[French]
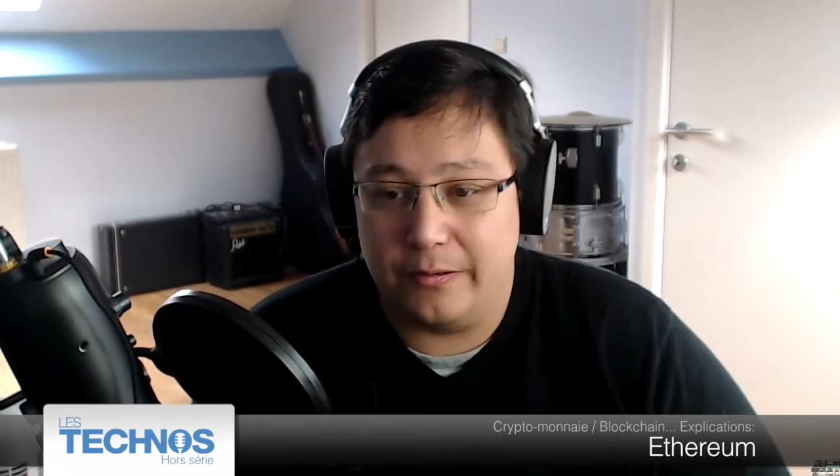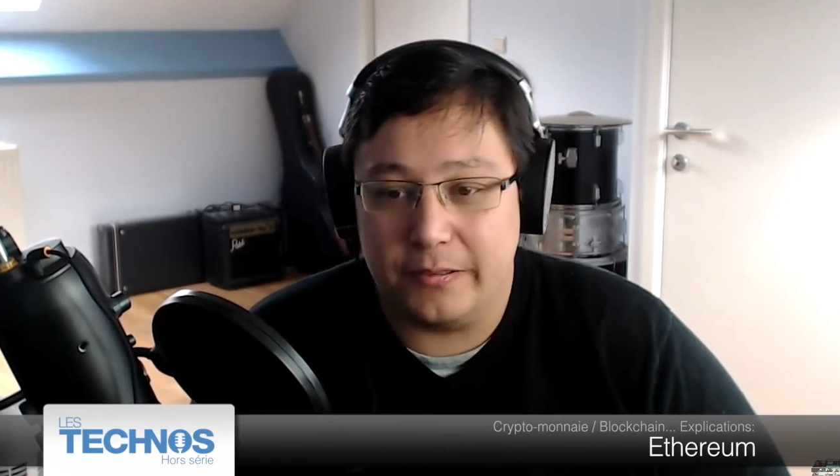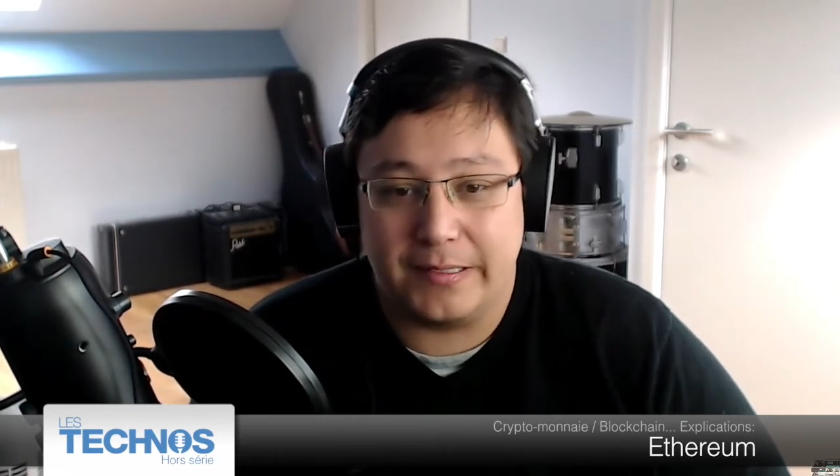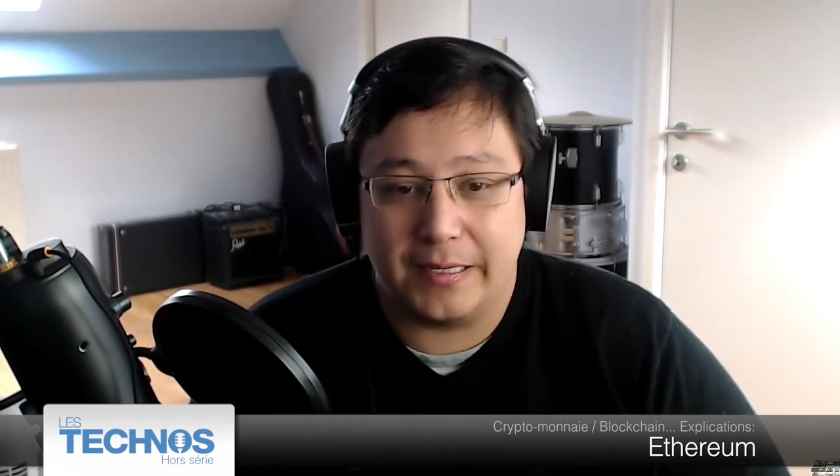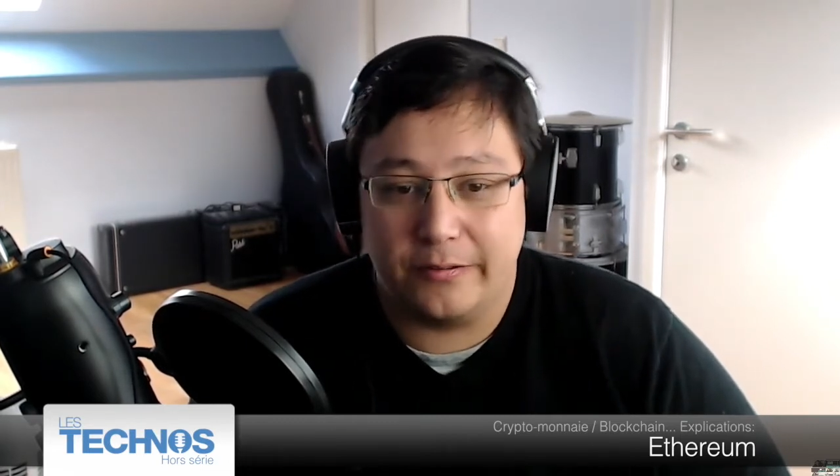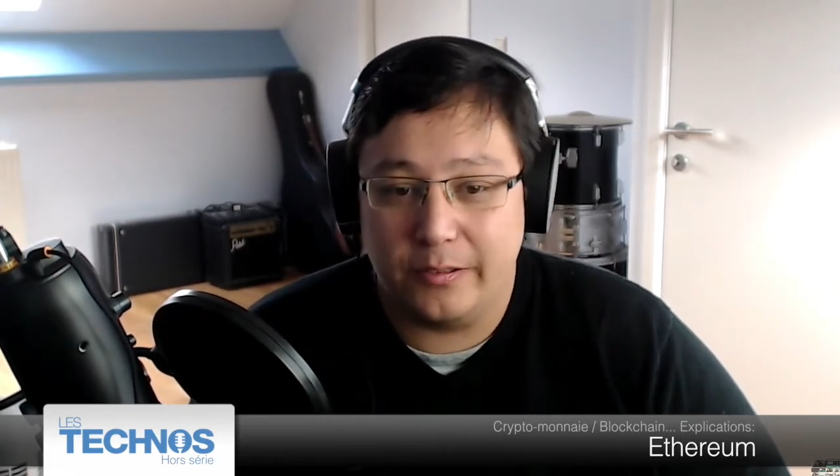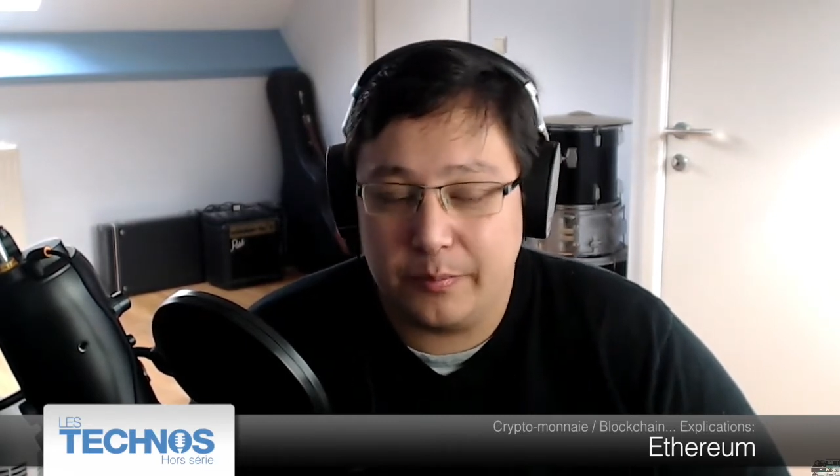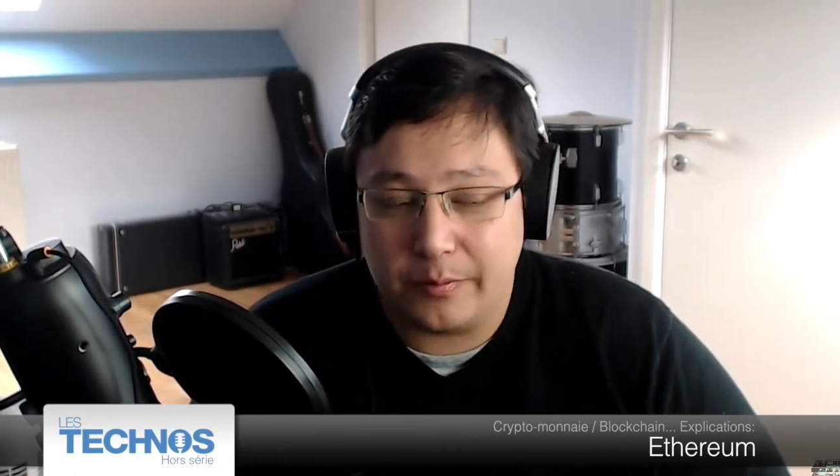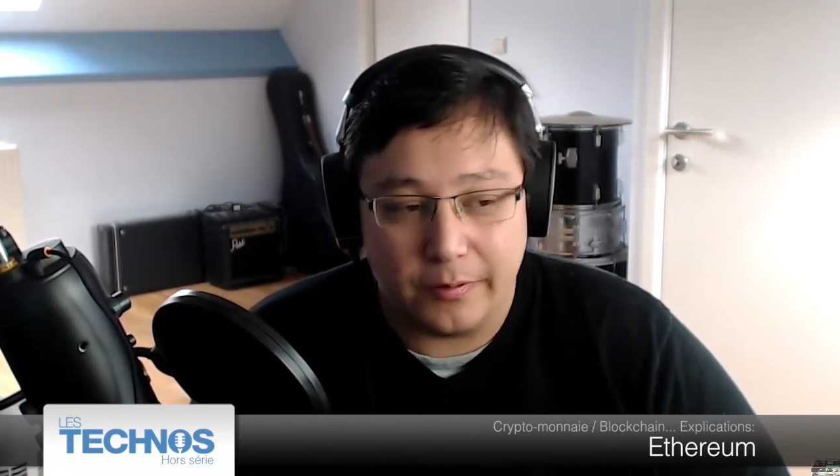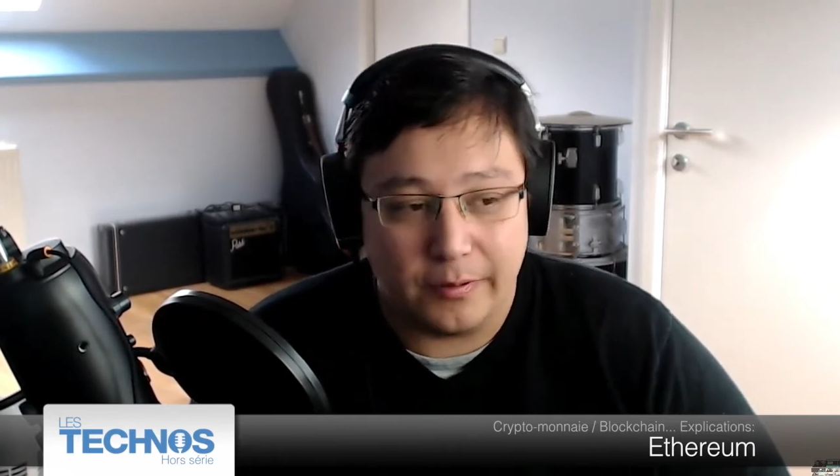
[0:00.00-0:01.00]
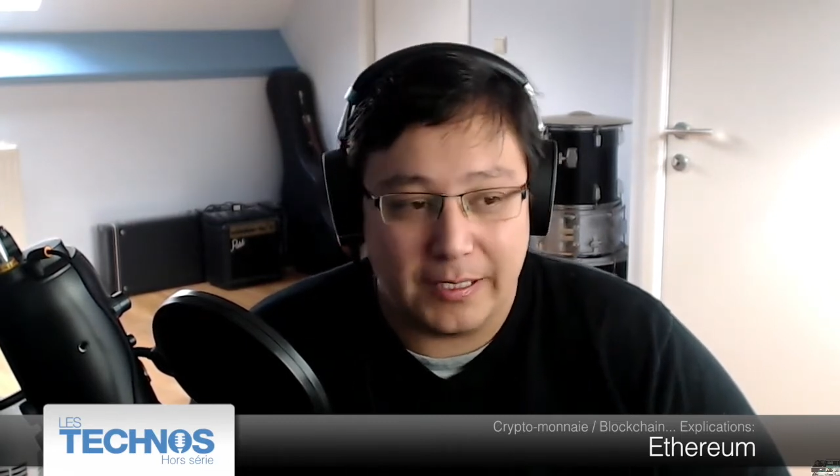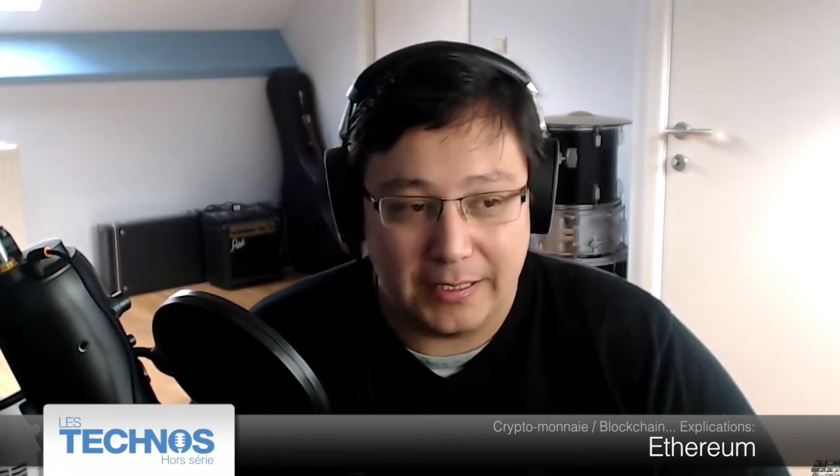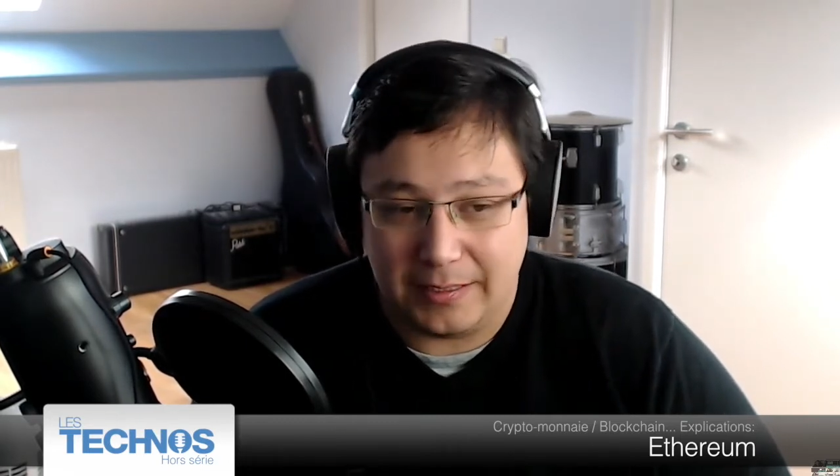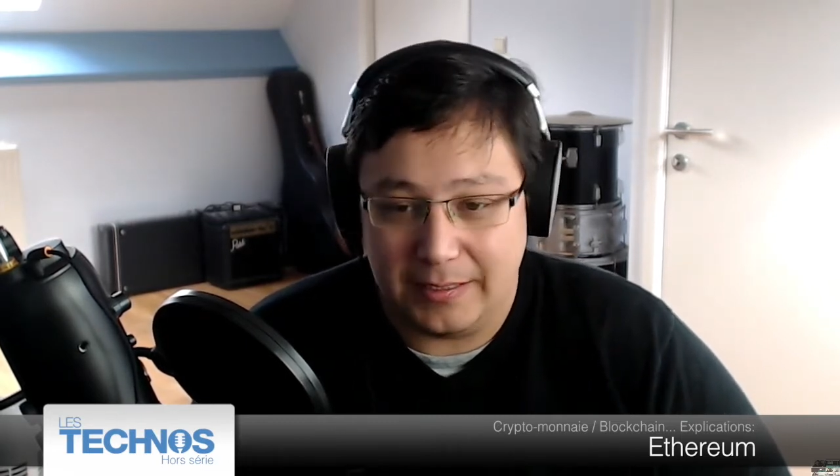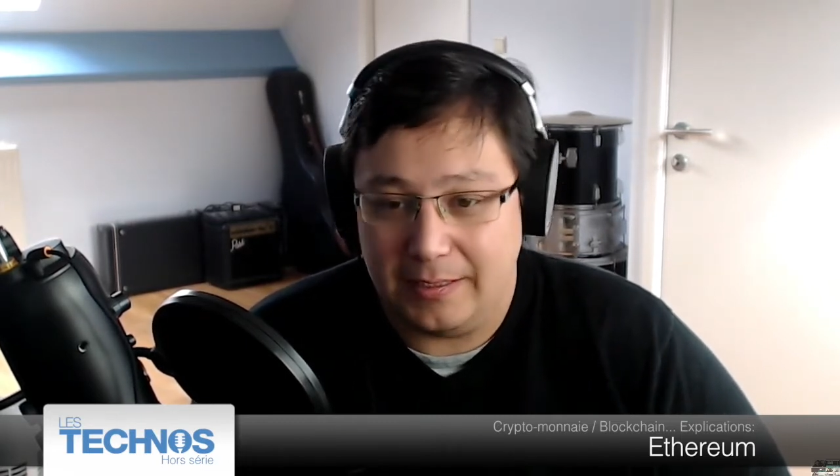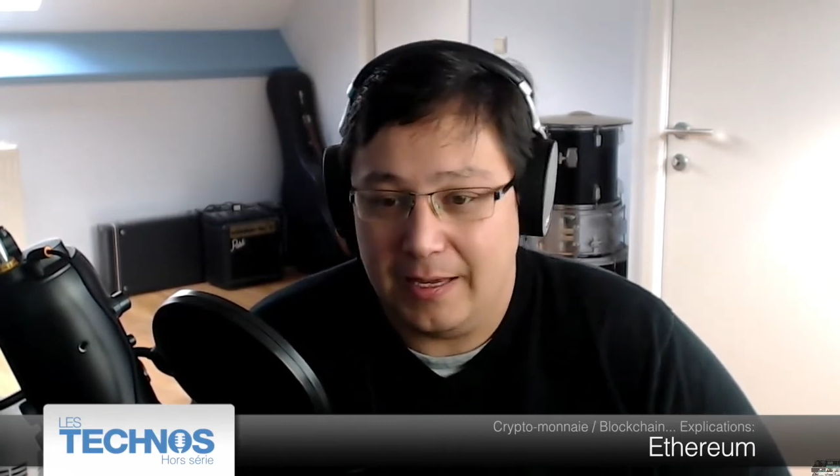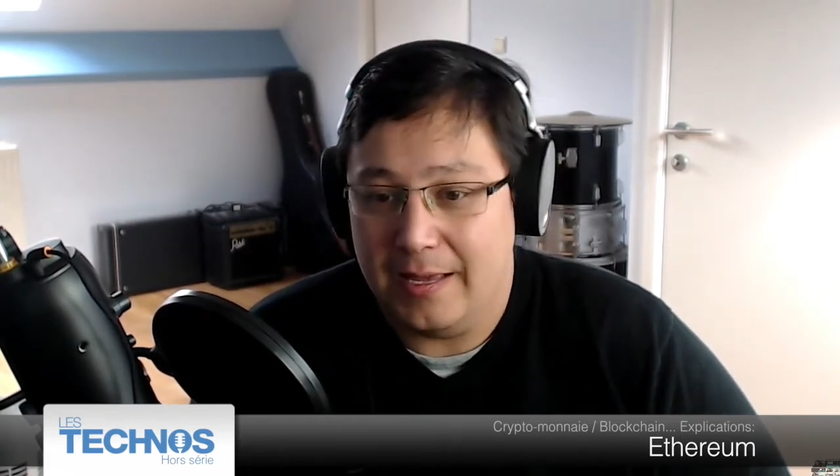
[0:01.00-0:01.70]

startups euh, qui, qui,